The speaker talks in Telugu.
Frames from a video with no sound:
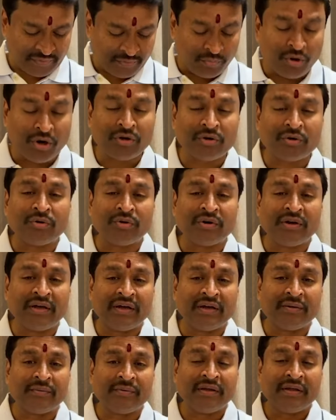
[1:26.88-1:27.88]
బాటిల్ కూడా
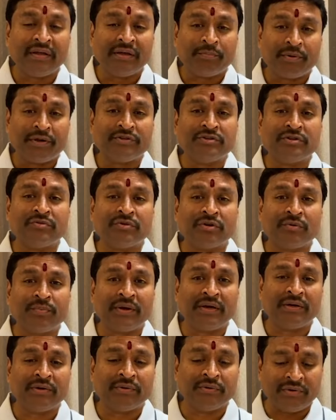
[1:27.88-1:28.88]
పద్దెనిమిది
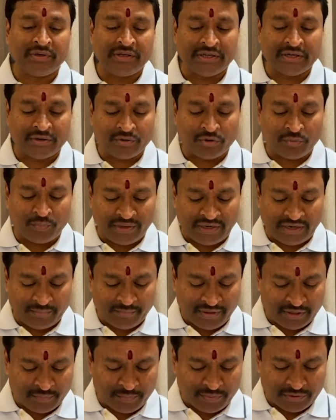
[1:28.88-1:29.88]
రూపాయలు ఇరవై రూపాయల
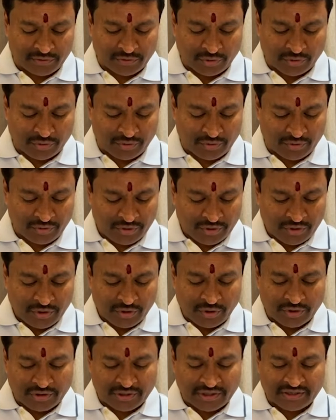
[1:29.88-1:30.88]
ఎంఆర్పీలతో
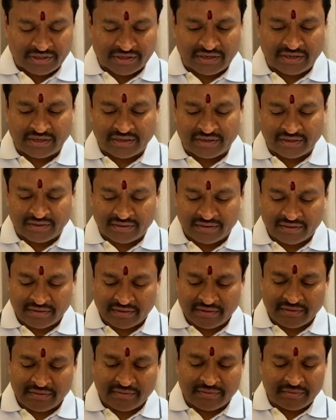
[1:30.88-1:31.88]
కొన్నట్టుగా
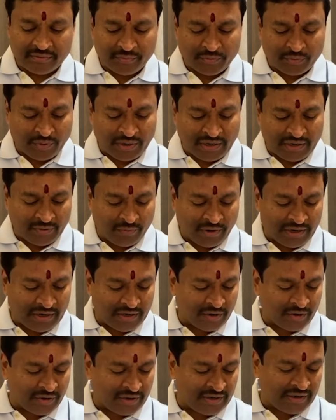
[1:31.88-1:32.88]
ఇప్పుడు వాళ్ళ వాళ్ళ
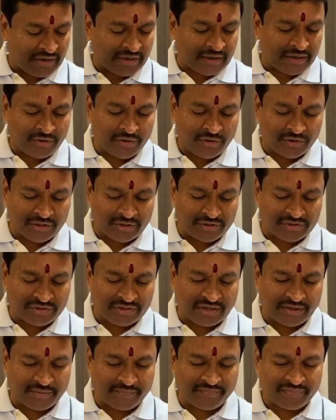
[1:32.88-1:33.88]
యొక్క లెక్కల్లోనే
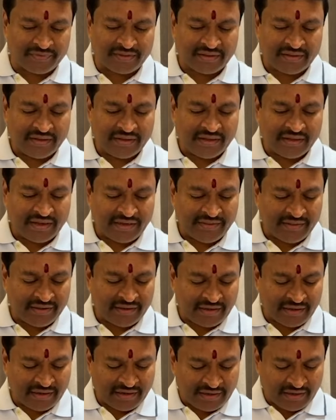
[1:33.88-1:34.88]
తెలుస్తున్నాయి అదే
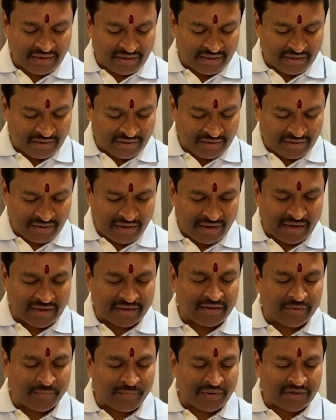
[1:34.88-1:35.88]
కాకుండా
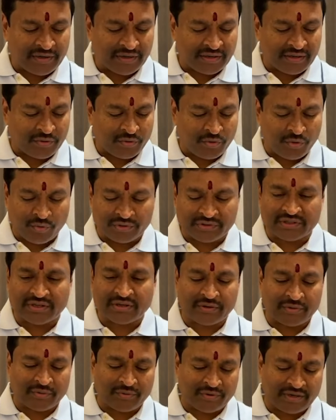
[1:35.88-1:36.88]
అగ్గిపెట్లకి
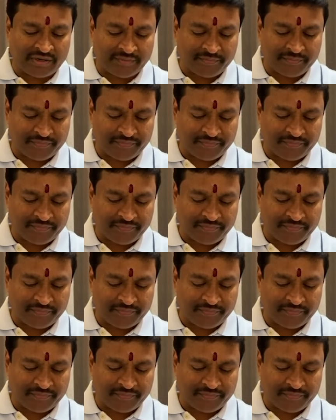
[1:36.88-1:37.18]
కోవతలకి కూడా